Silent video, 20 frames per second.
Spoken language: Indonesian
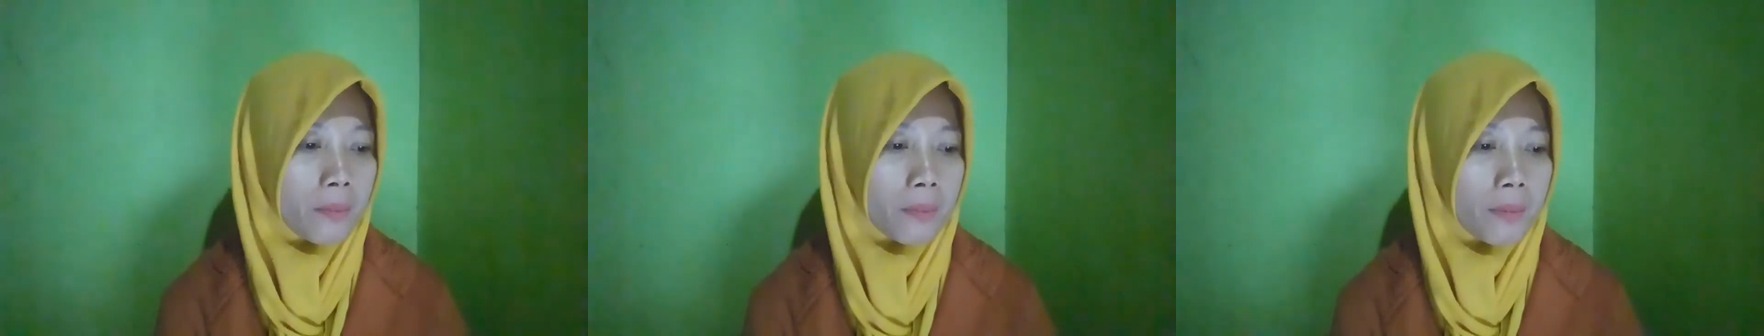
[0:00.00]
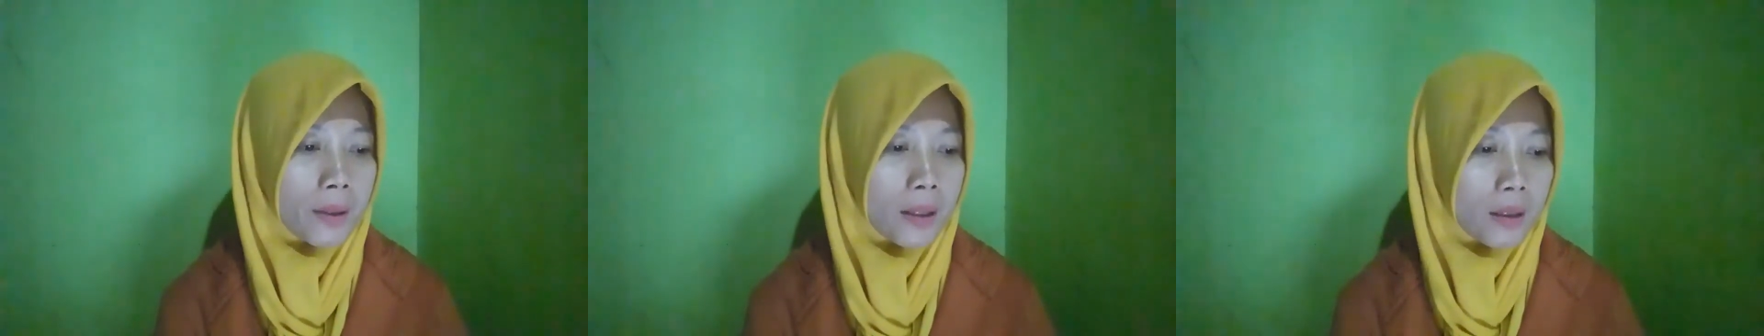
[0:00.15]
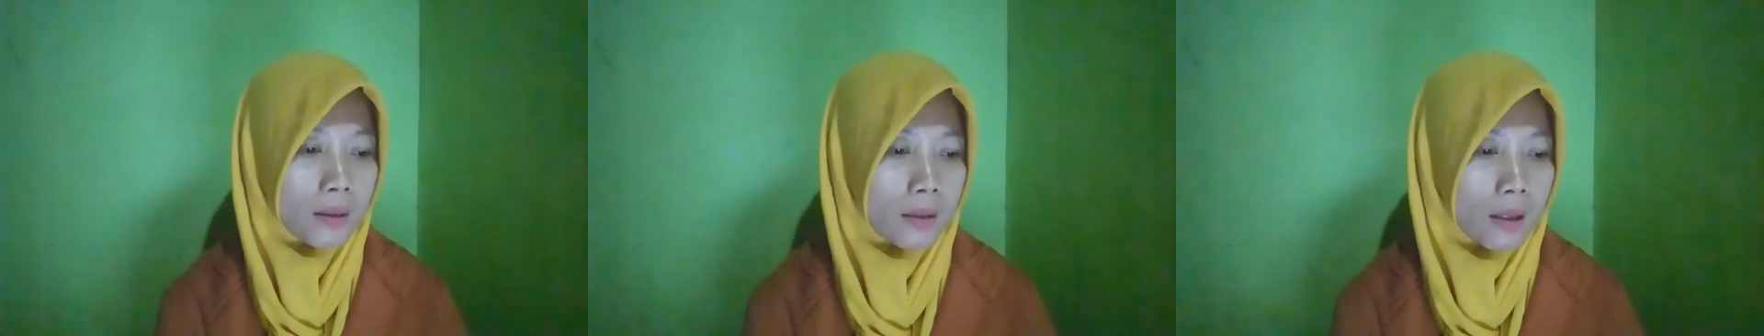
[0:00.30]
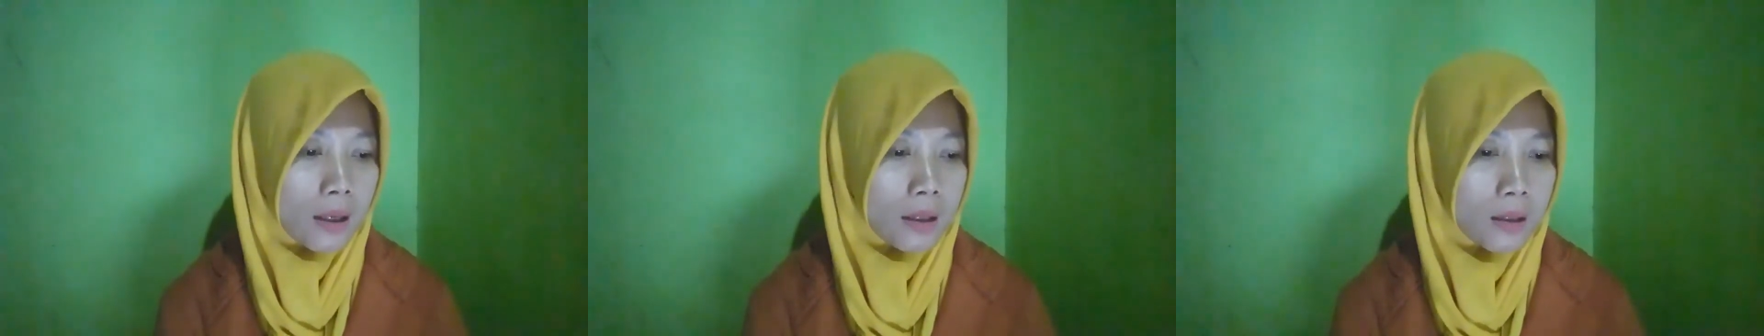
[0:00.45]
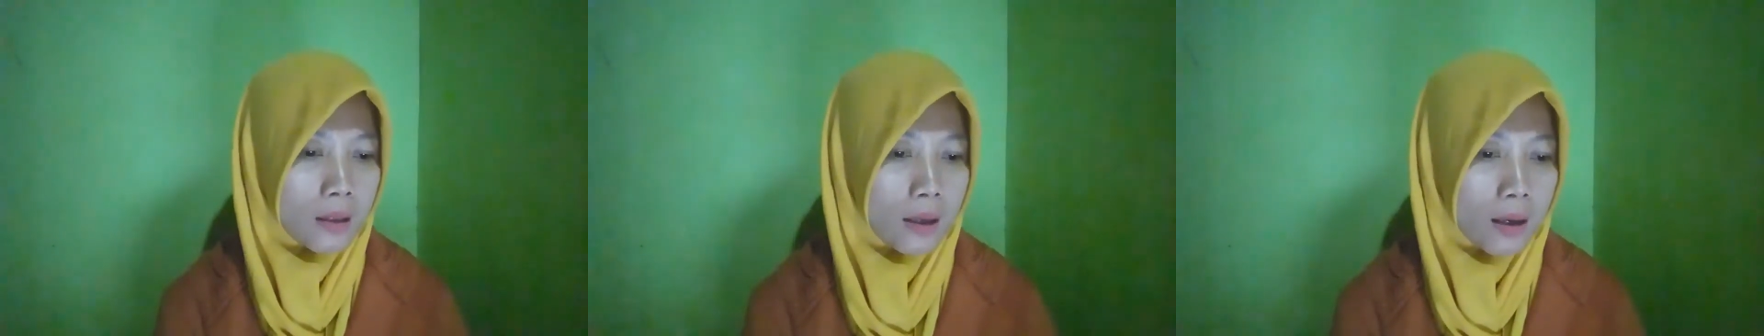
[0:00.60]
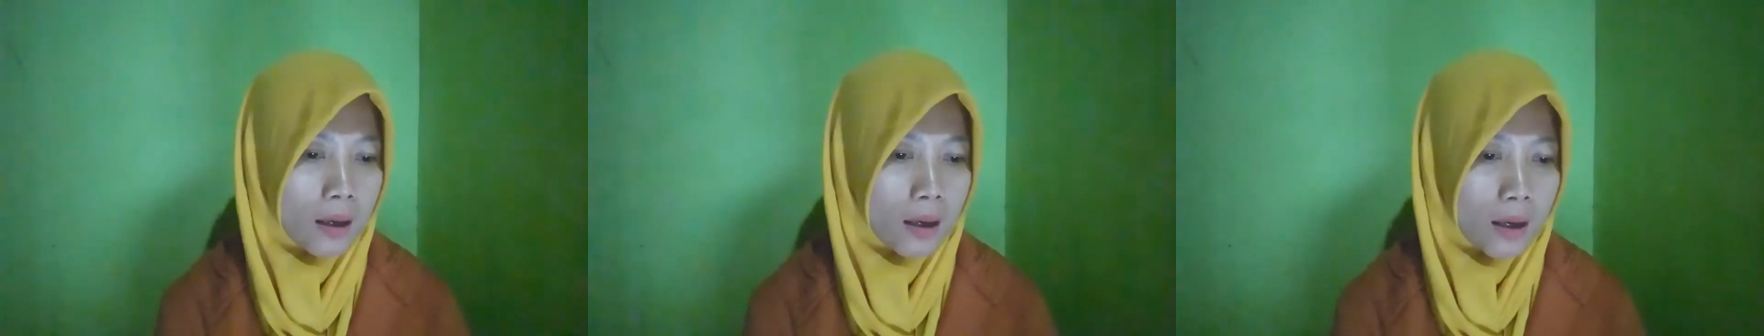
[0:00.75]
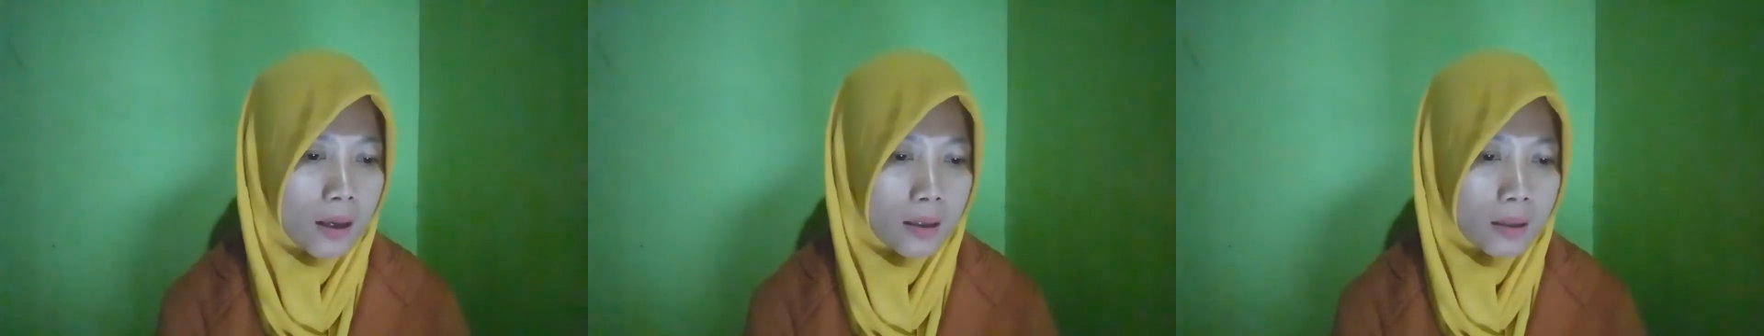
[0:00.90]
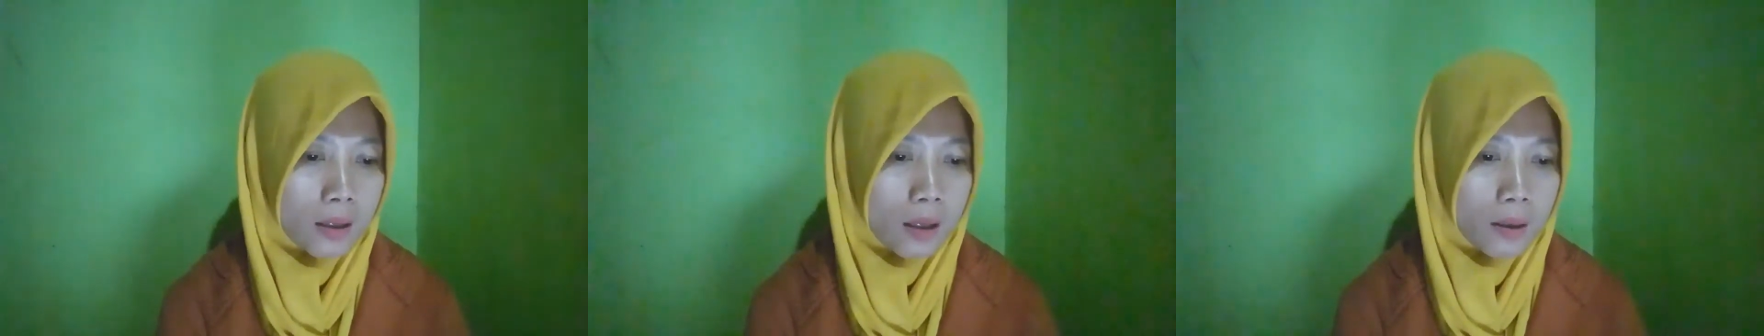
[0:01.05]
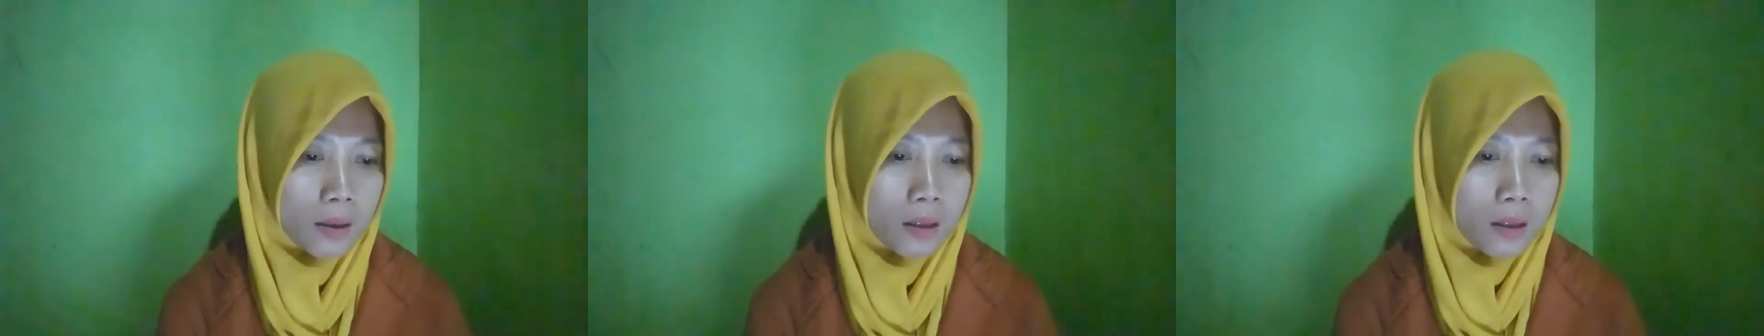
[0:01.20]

Pertanyaannya